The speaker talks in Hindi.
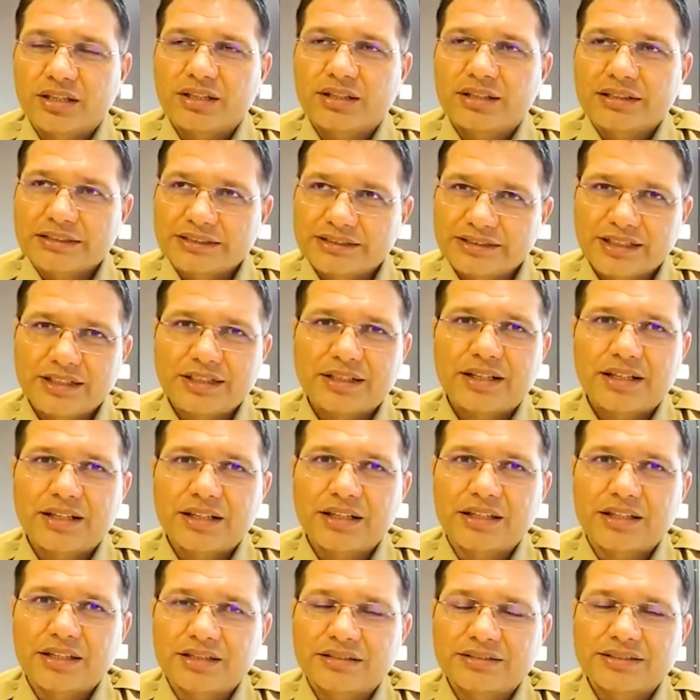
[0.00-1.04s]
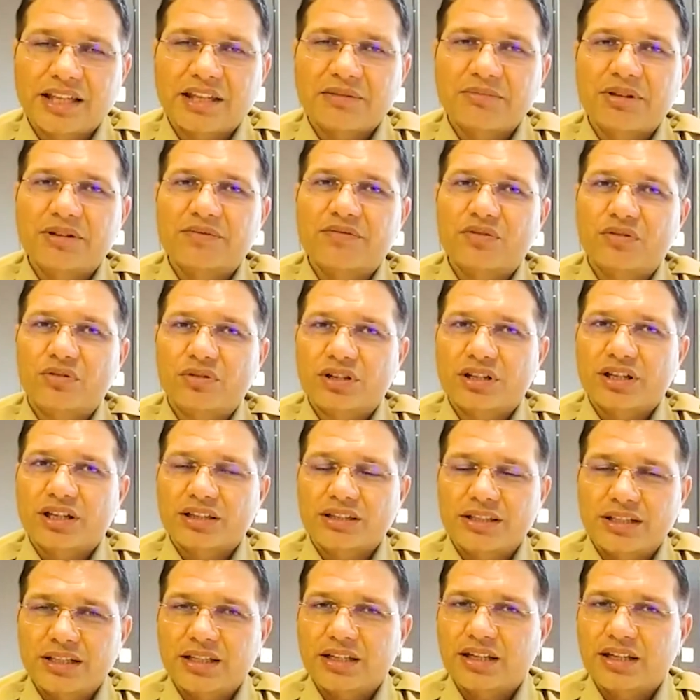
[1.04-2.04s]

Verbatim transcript: रिसेंटली साइबर फ्रॉड के अंदर